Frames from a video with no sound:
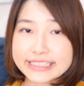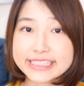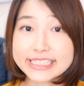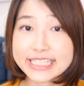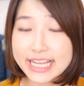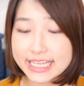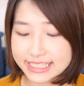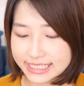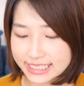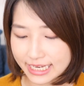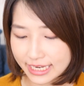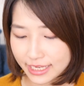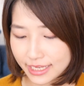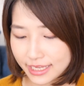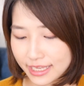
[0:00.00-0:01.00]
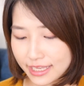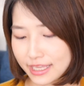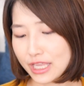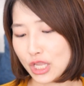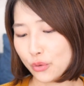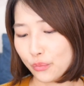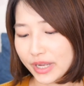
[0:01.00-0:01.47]
しかし
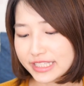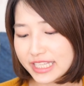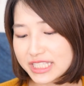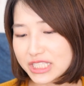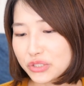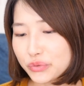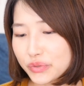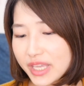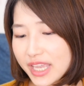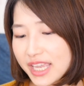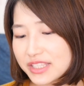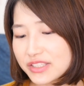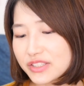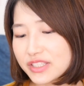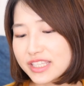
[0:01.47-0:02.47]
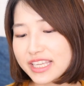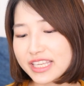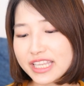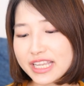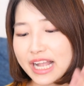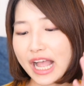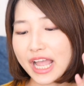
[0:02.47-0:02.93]
私の芸術だ
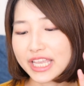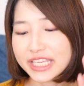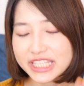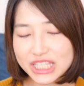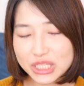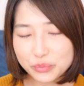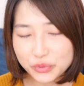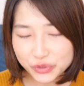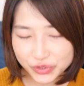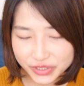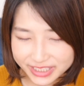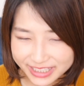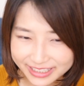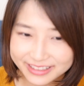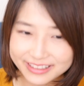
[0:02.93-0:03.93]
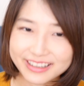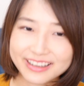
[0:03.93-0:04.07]
けが引き戻した。